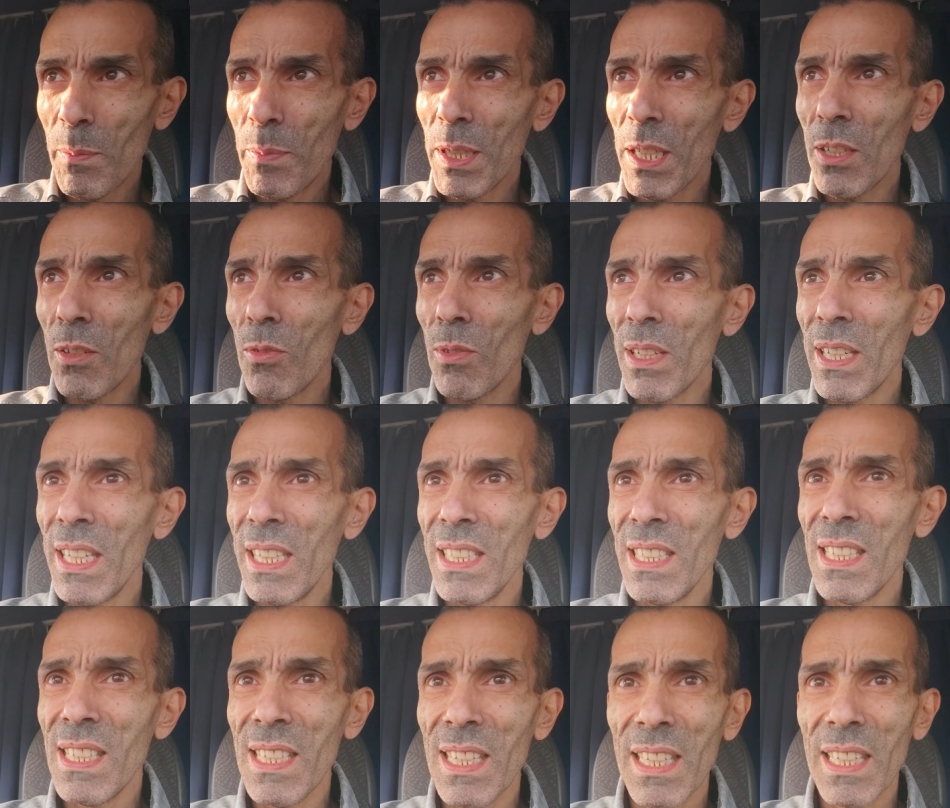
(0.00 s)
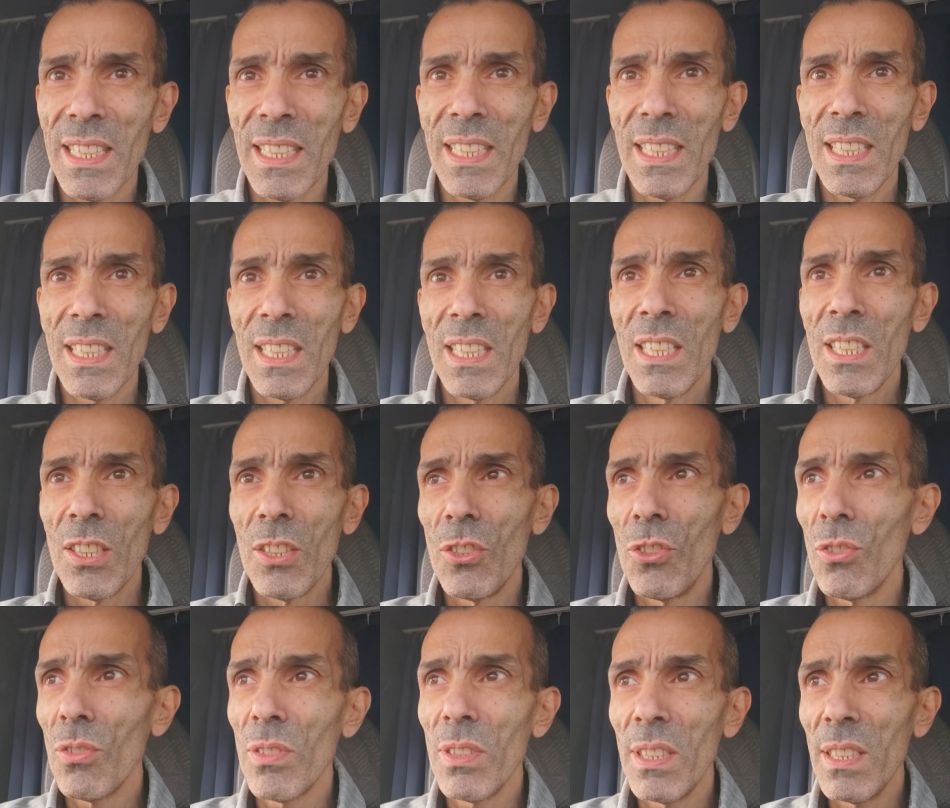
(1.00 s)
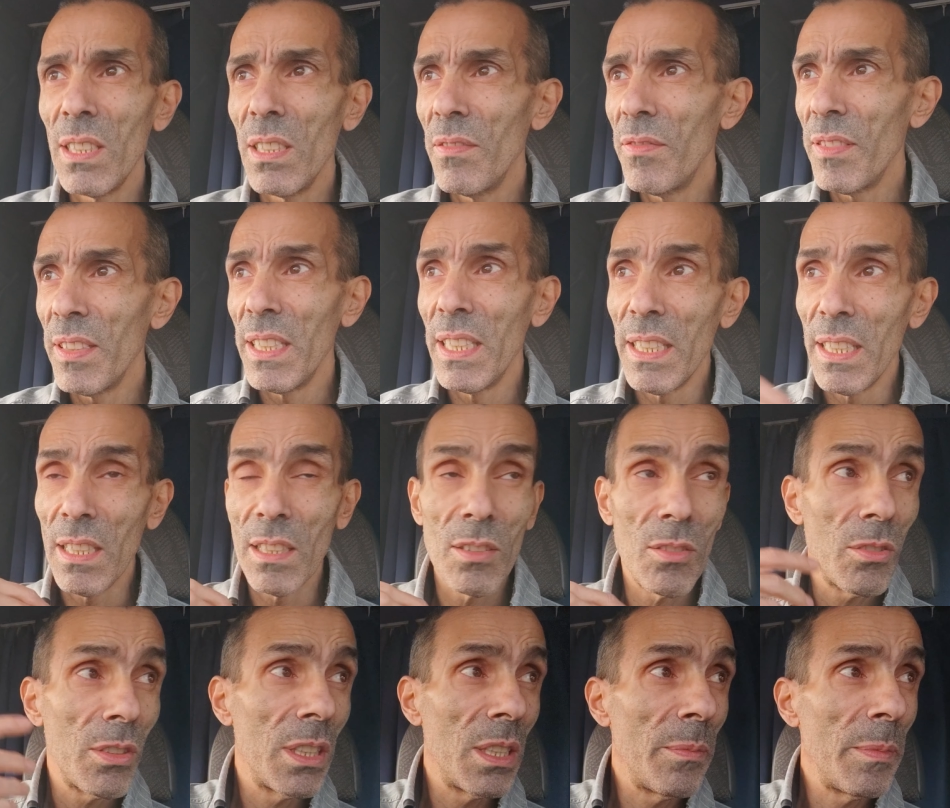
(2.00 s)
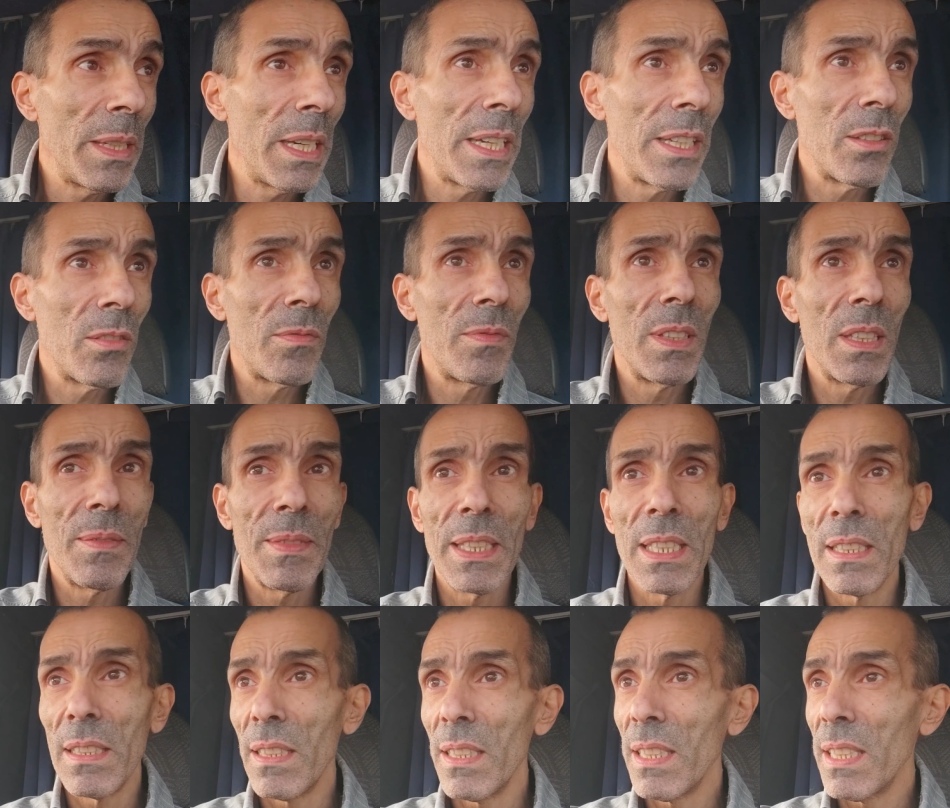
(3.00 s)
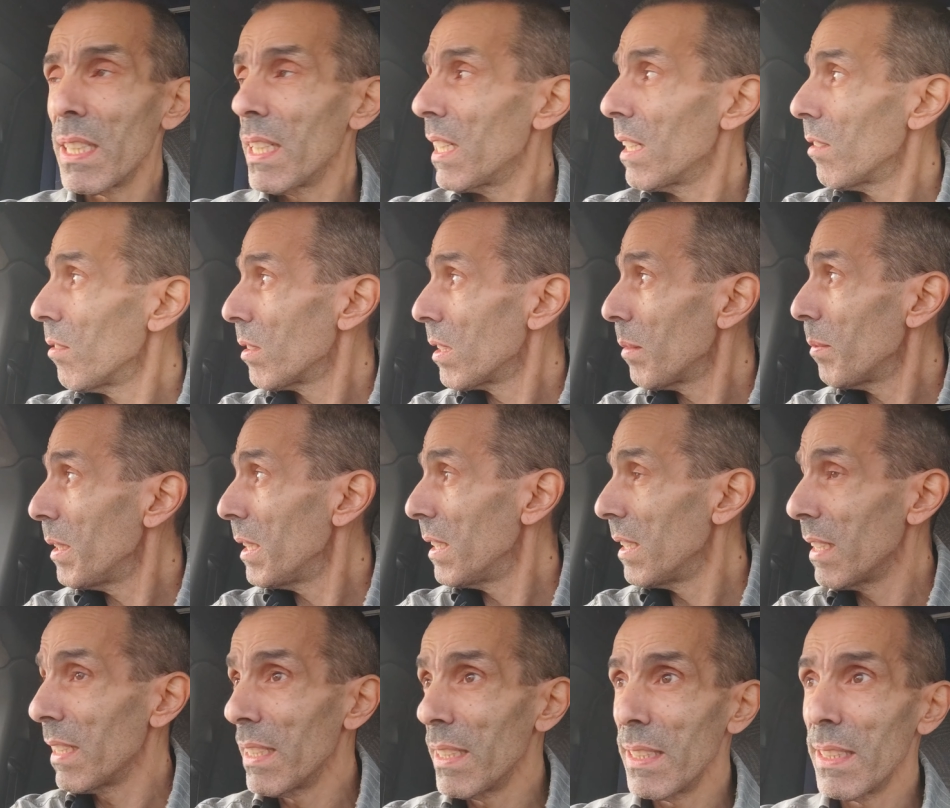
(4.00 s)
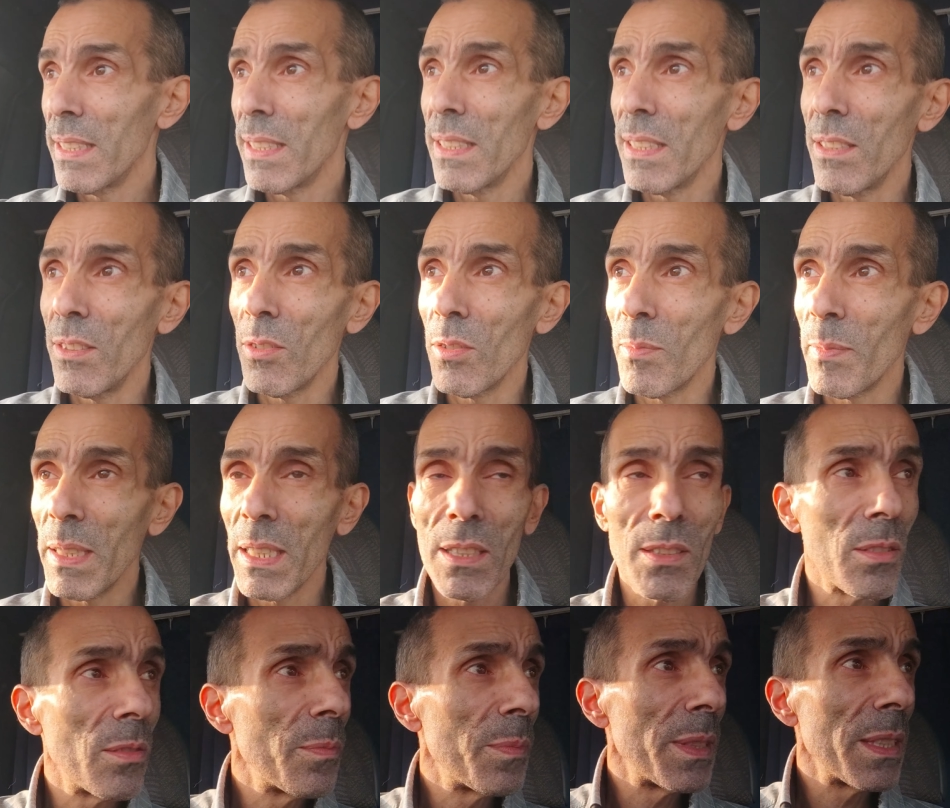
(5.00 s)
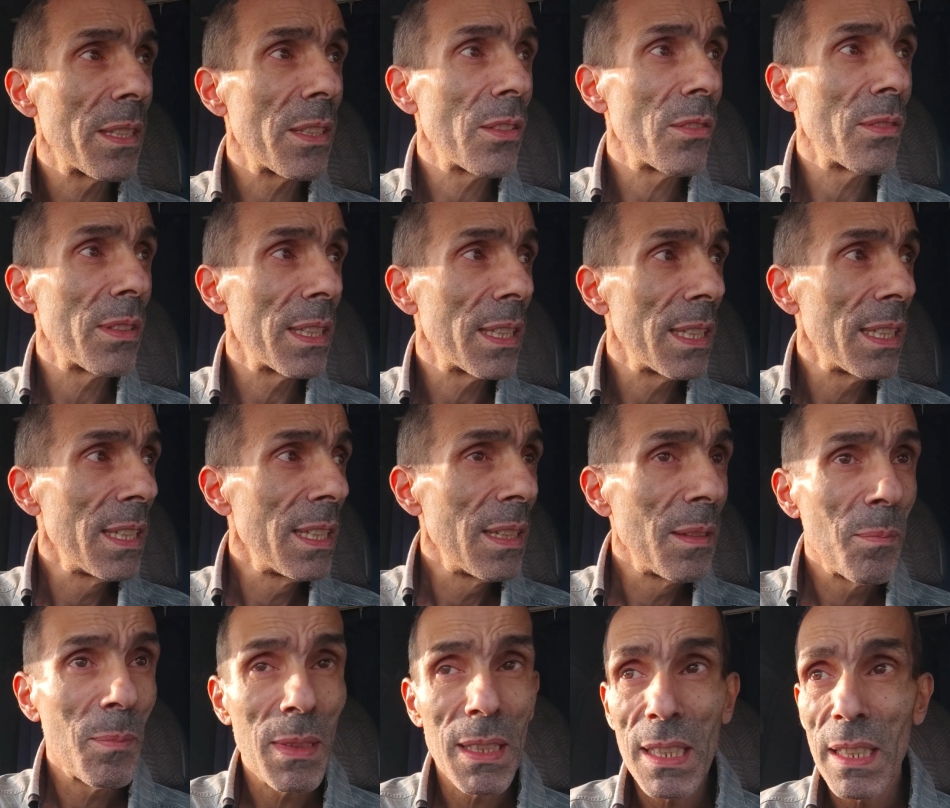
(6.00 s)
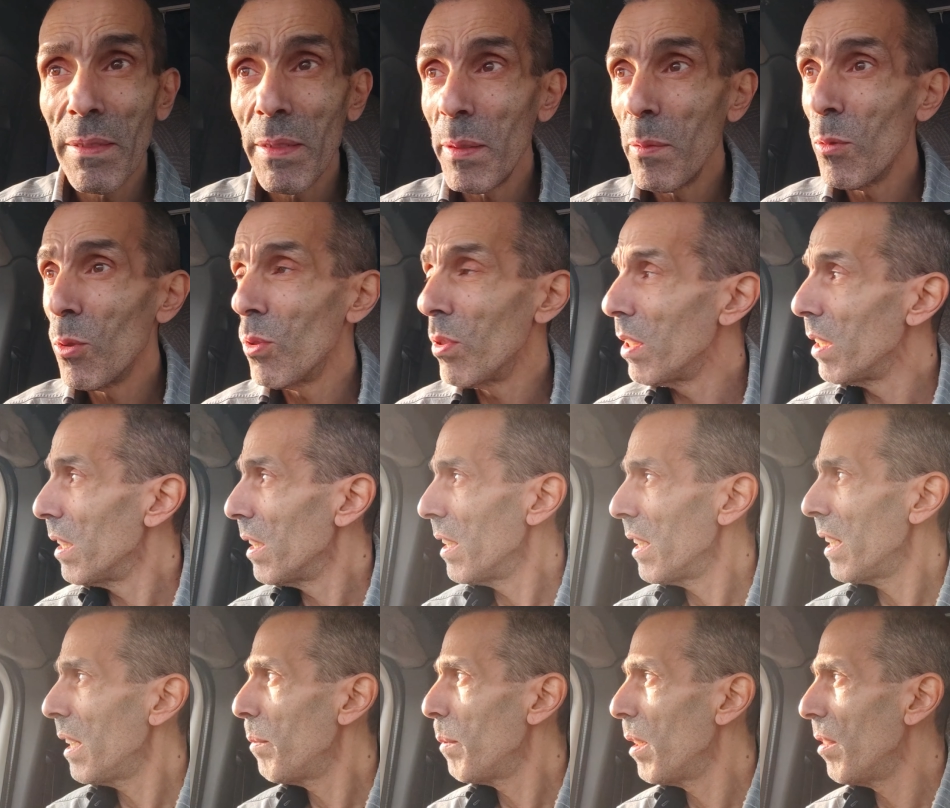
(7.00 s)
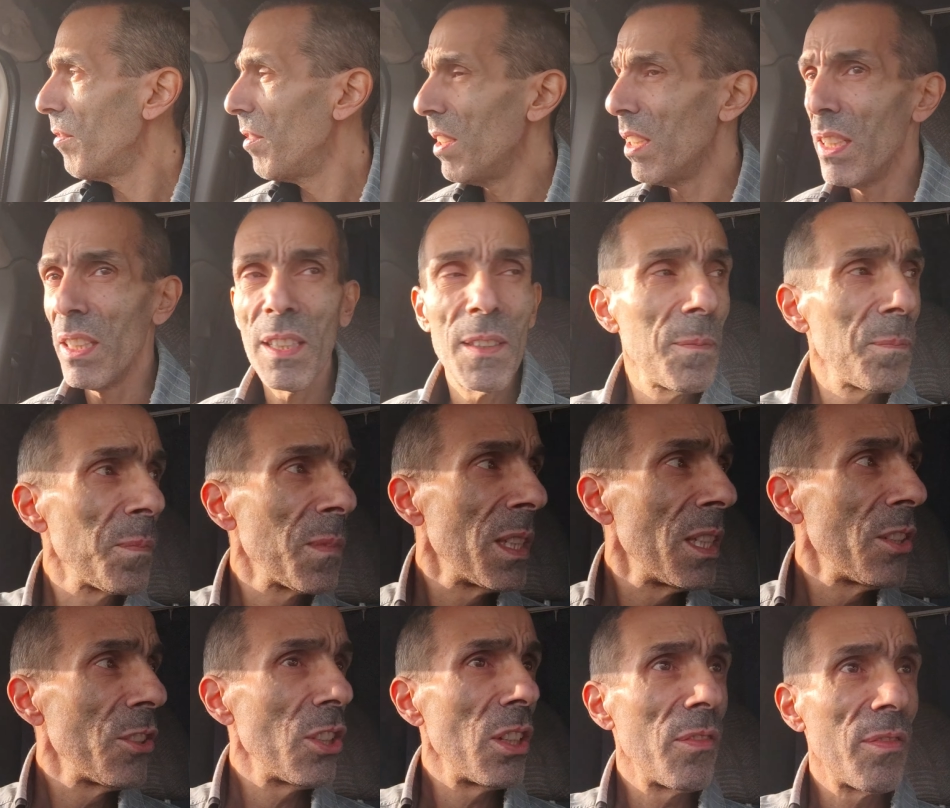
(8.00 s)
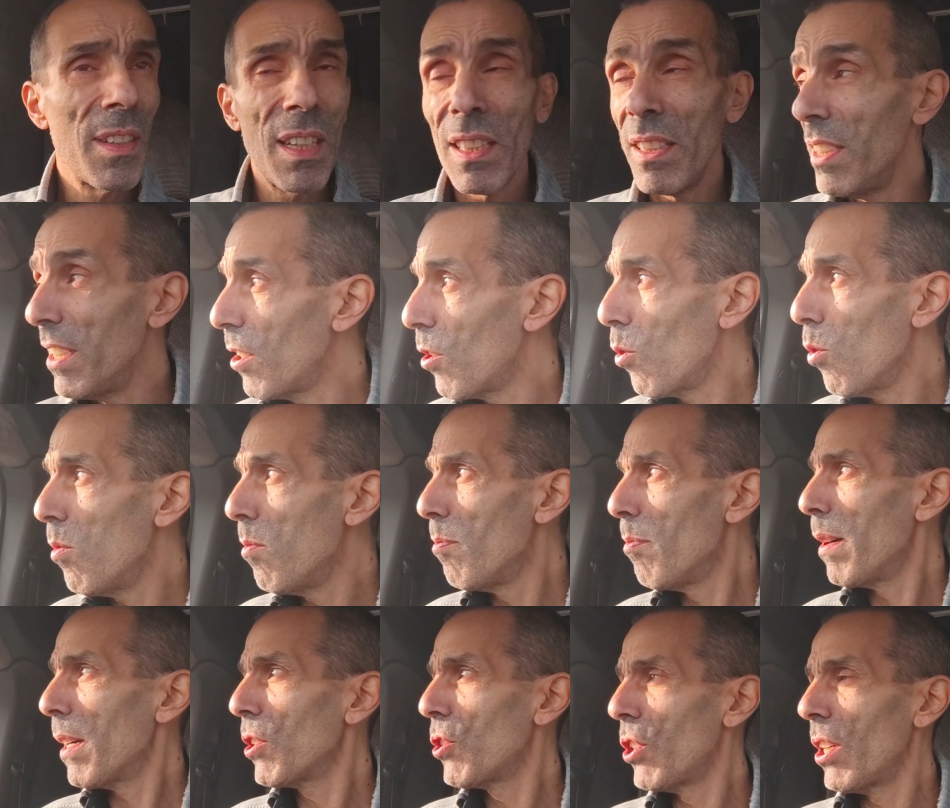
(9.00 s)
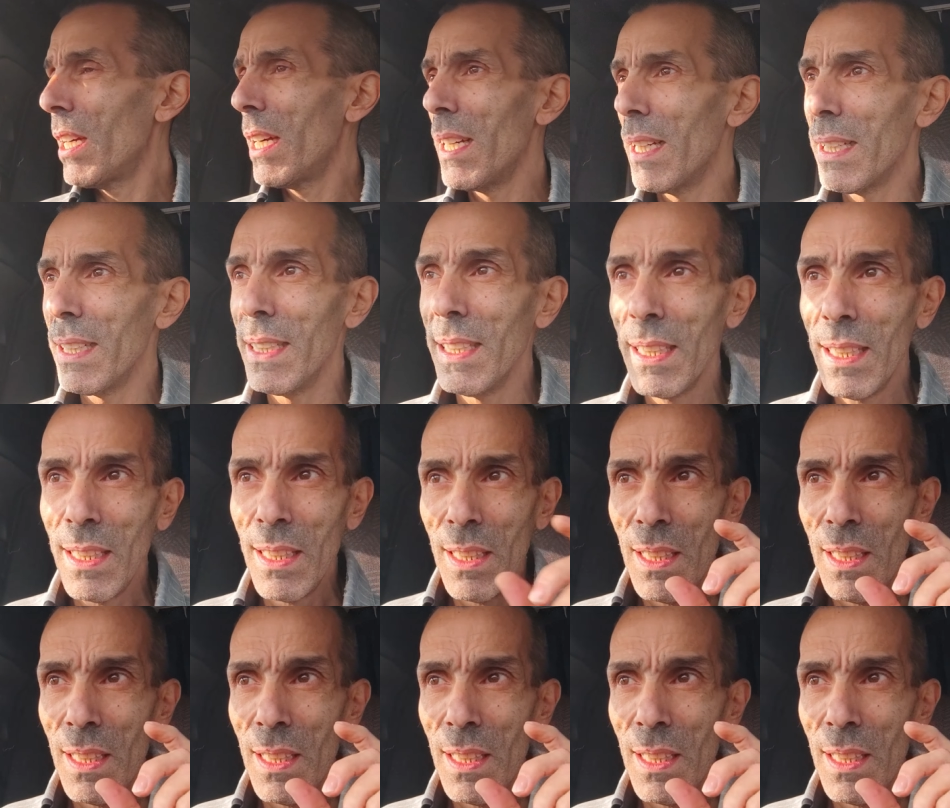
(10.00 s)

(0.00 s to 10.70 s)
perché organizzare giorni di ferie, non i miei ovviamente, ragazzi, lo sapete che io ormai sto in pensione ma devi moglie e miei figli, cioè fargli combaciare